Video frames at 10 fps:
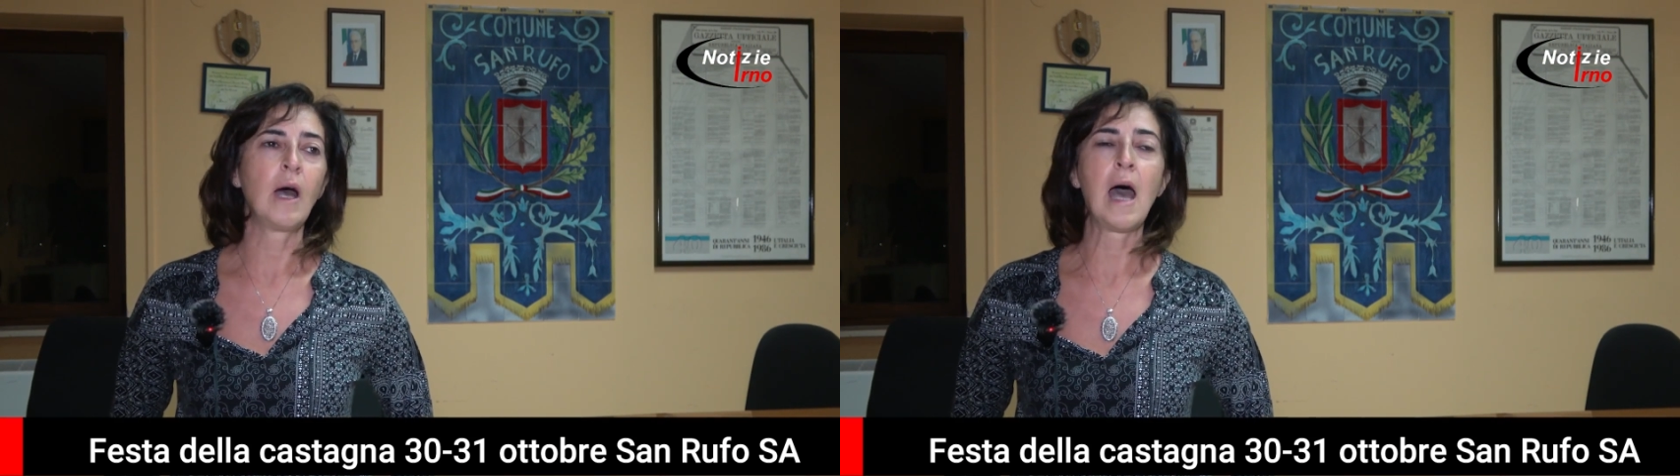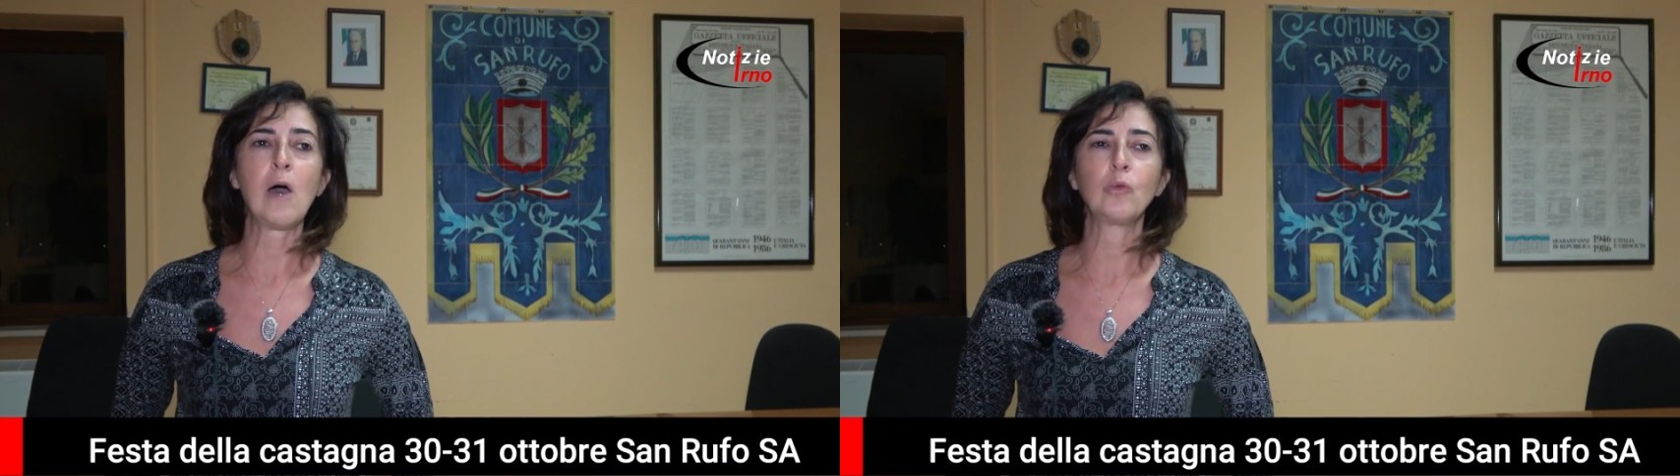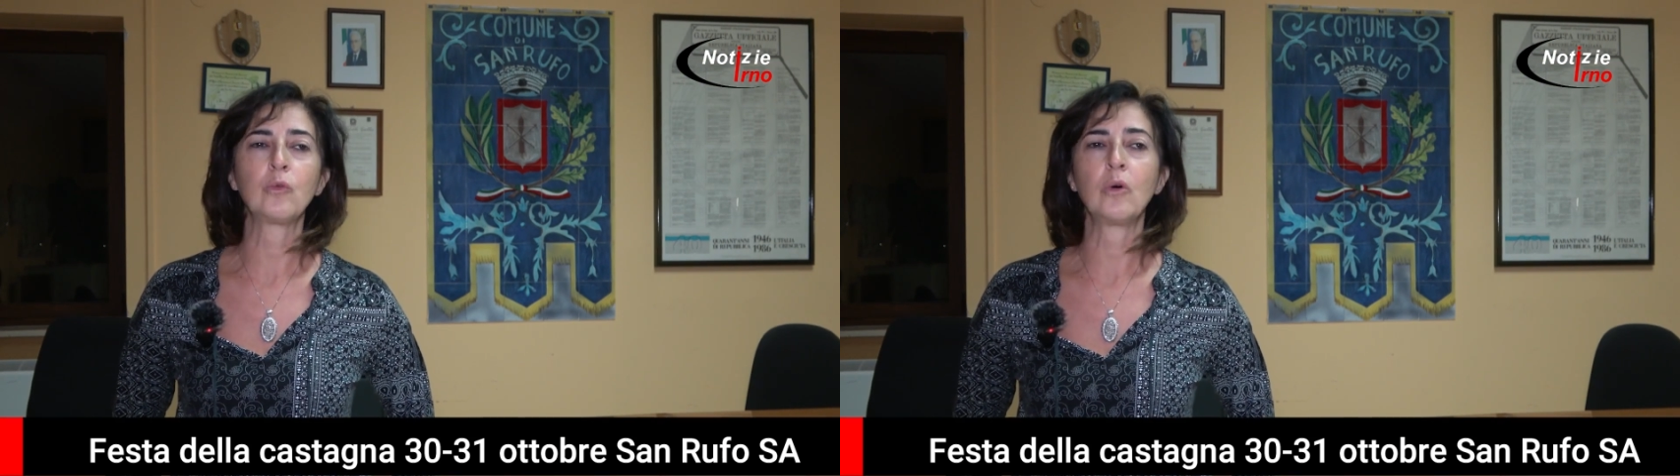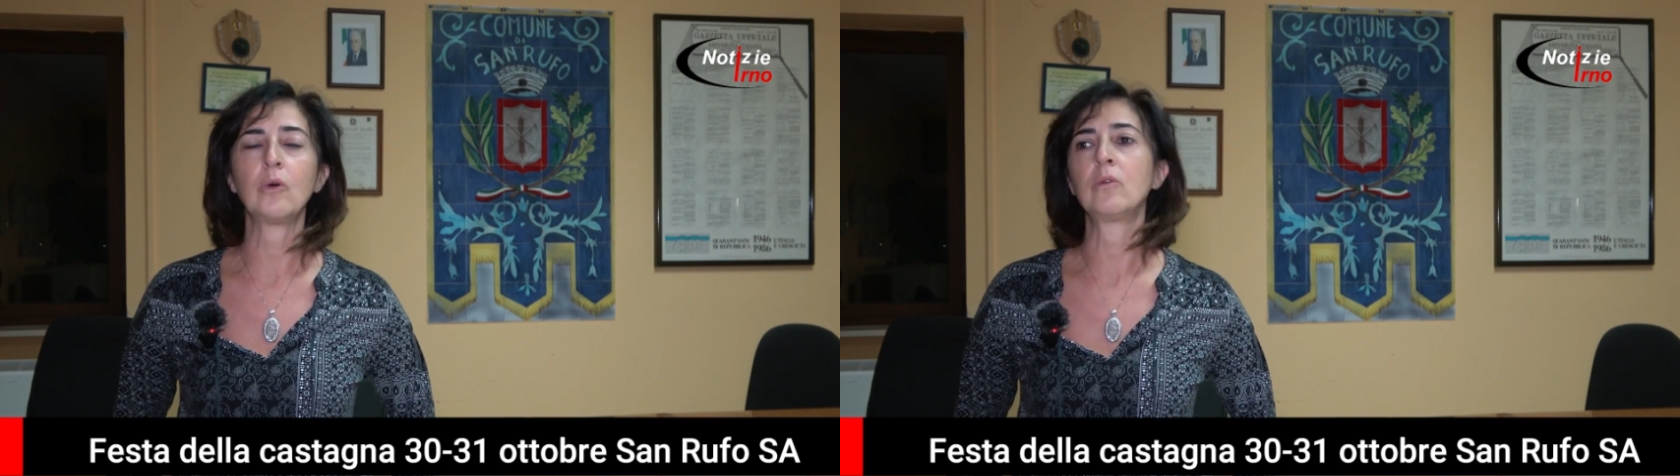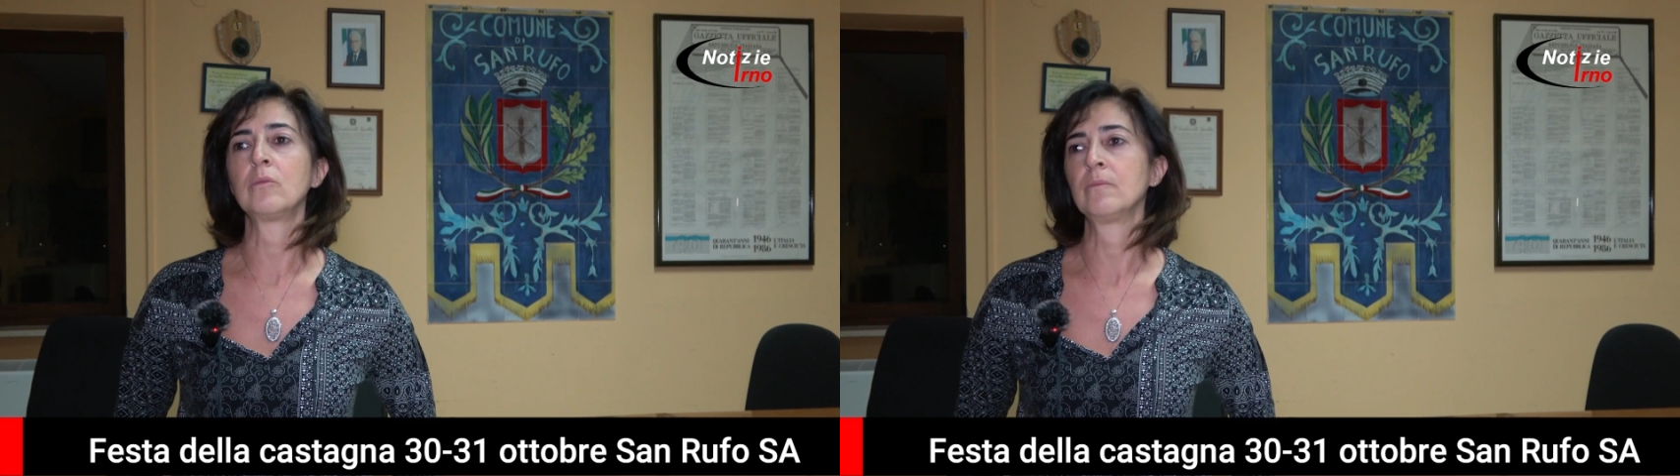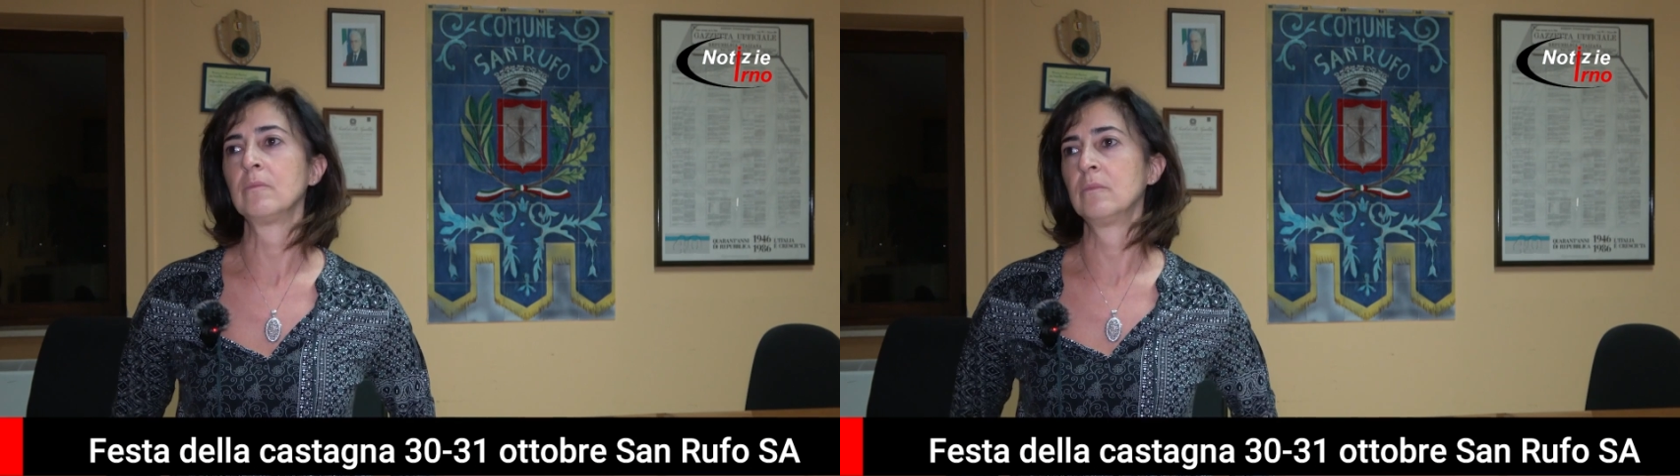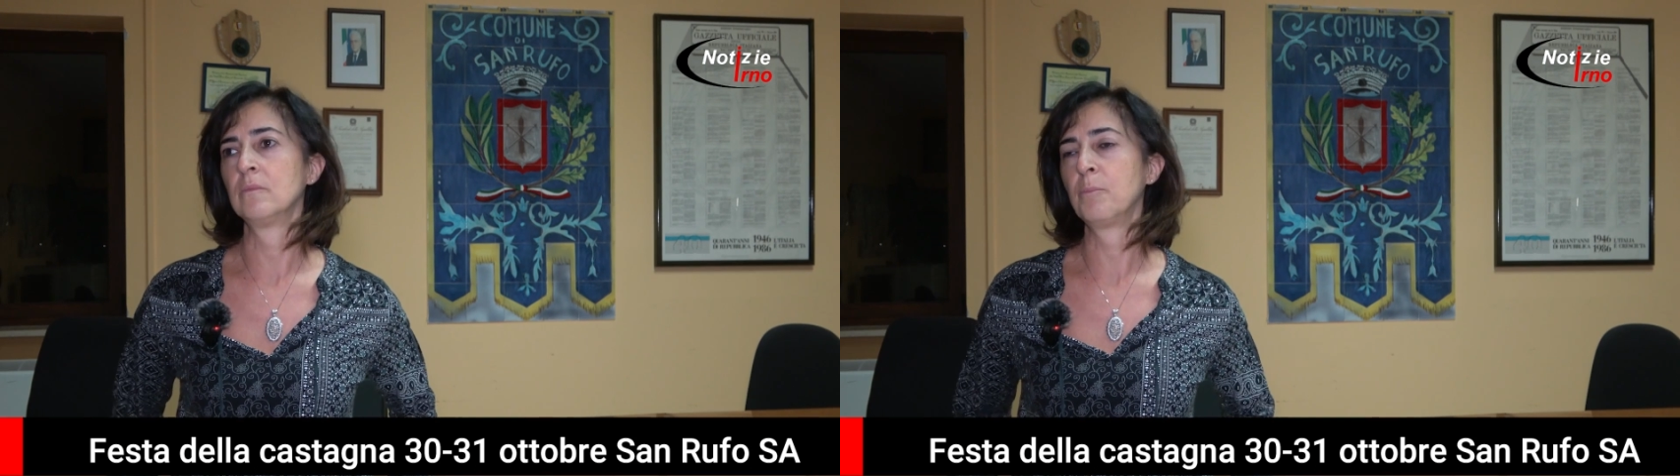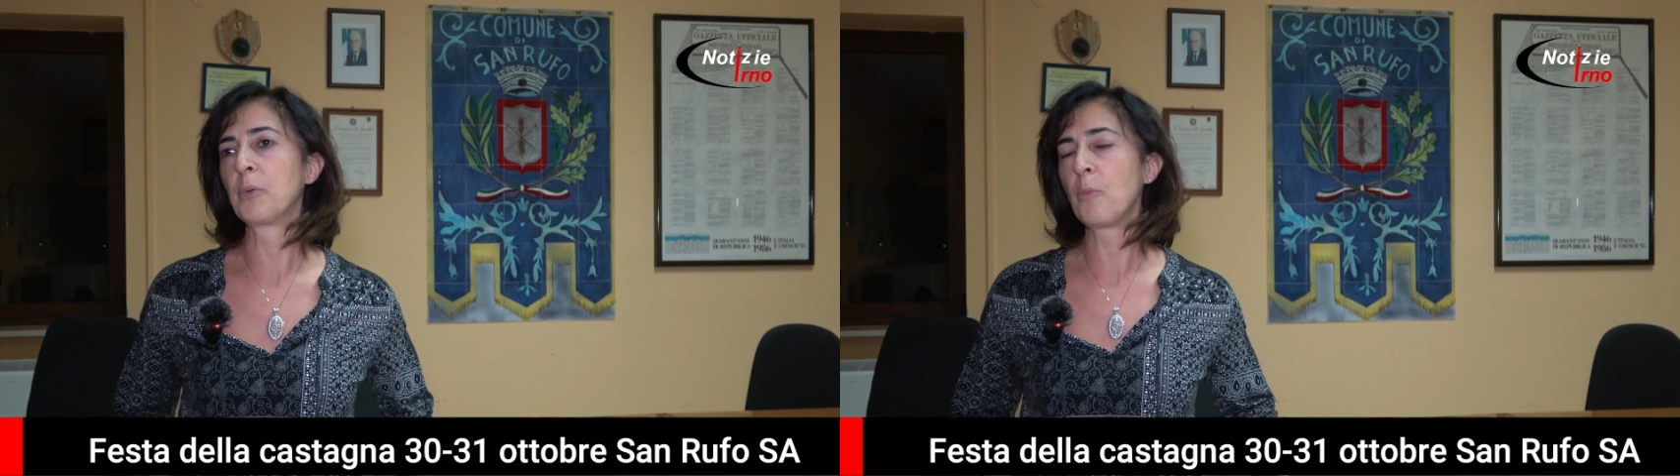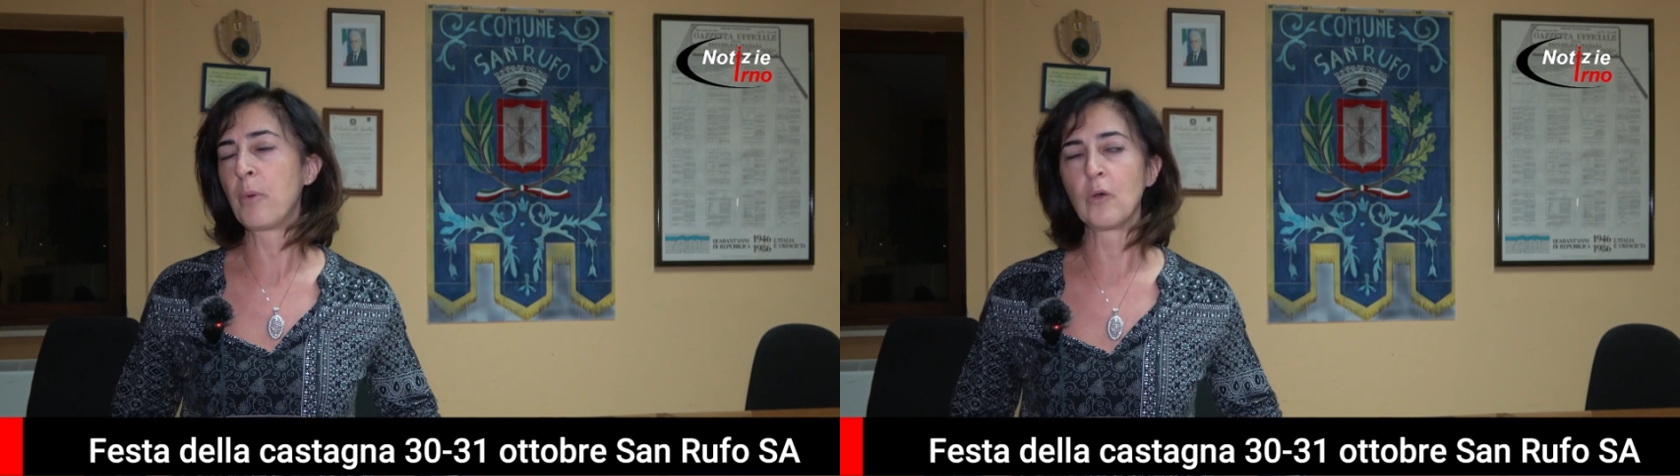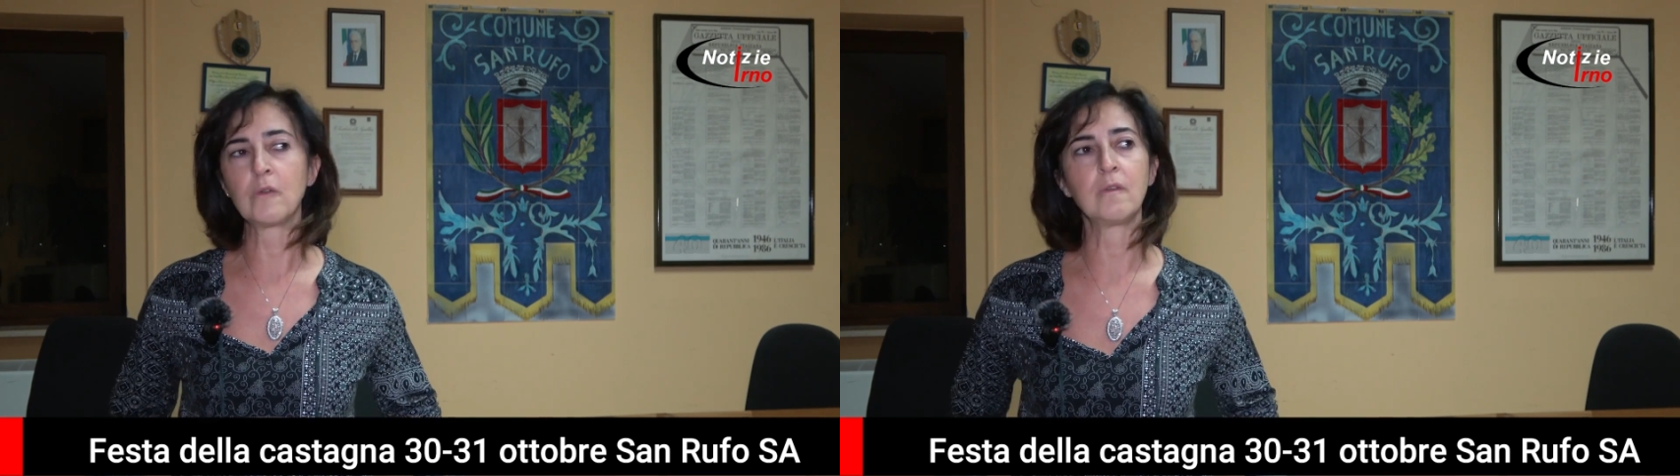
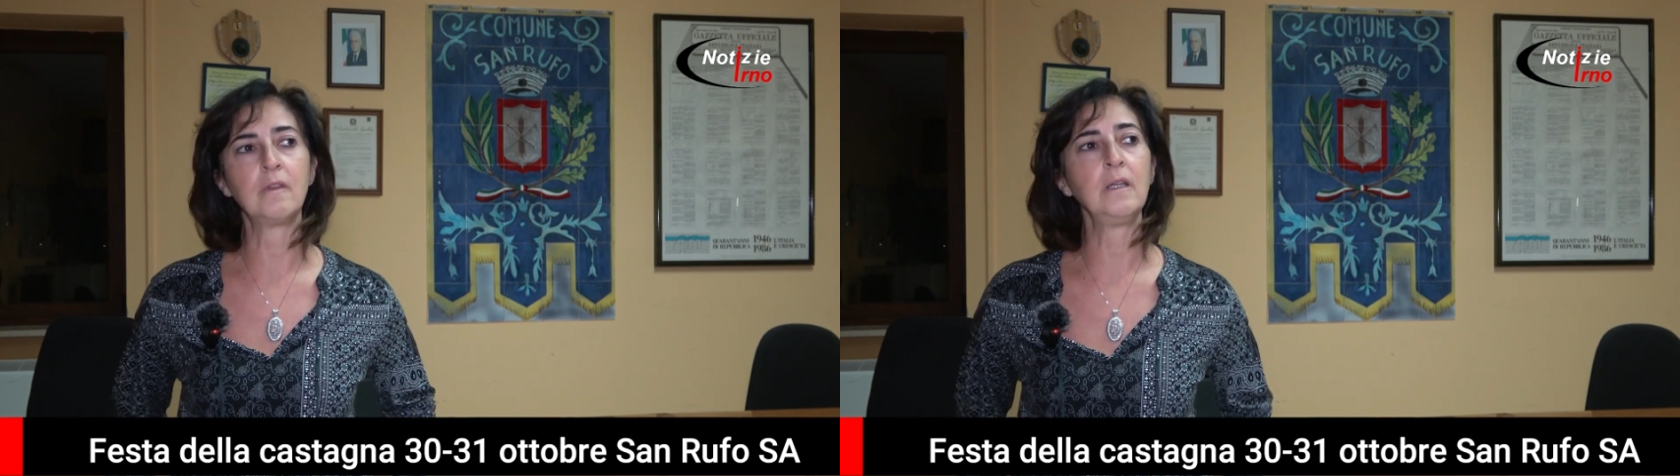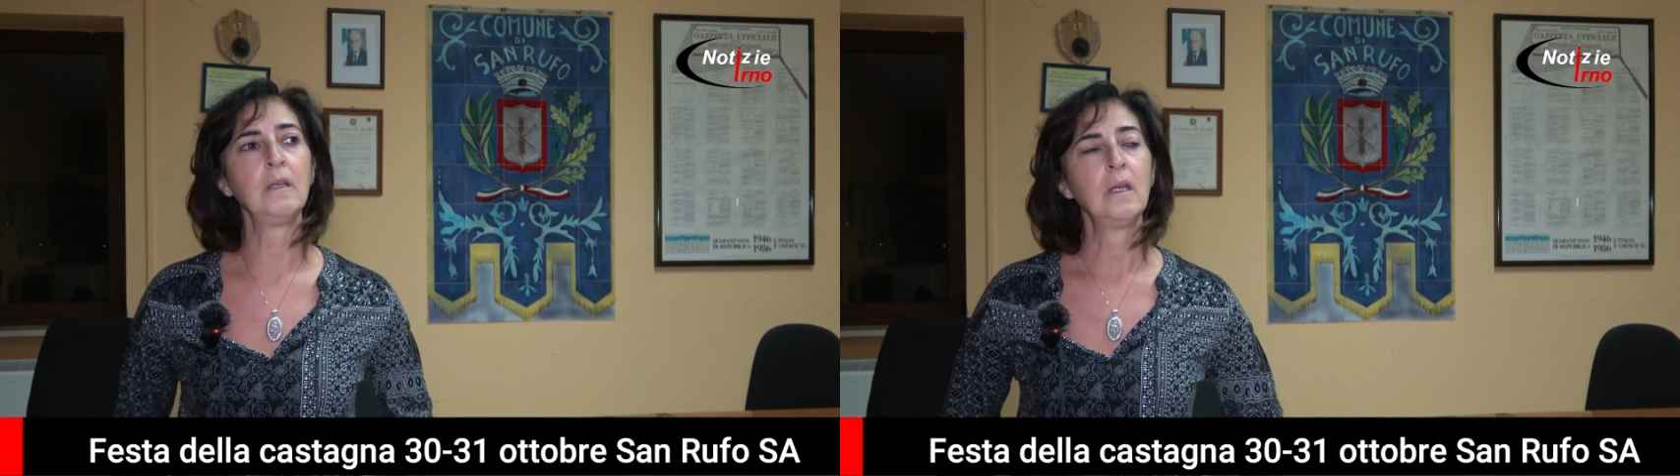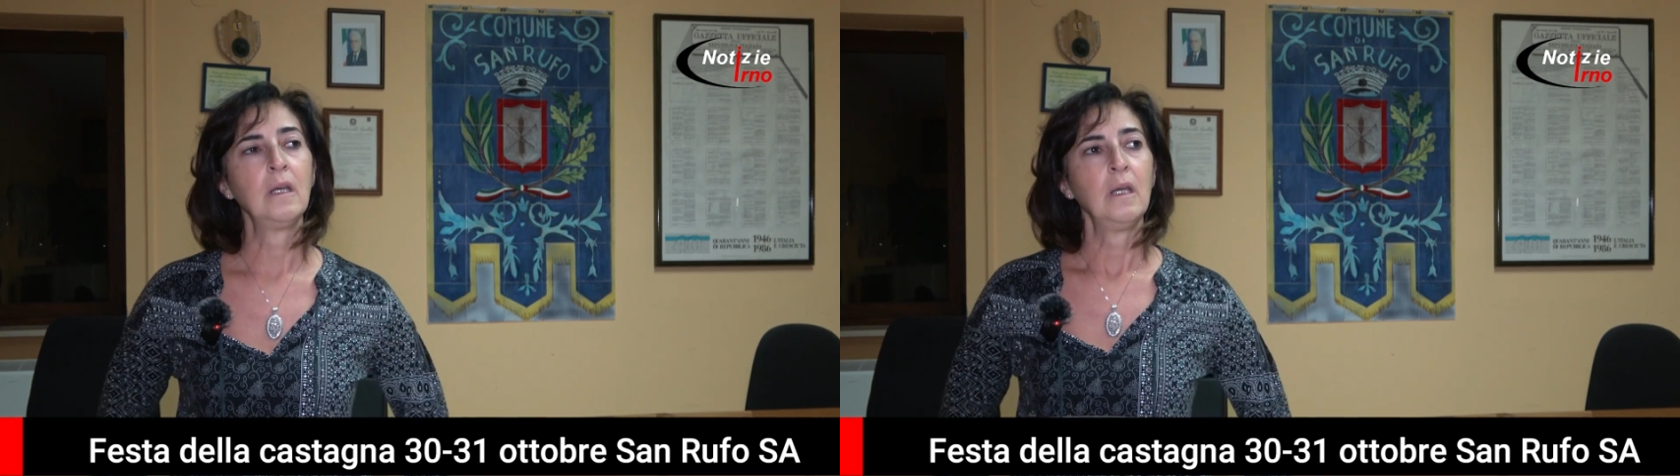autoproposti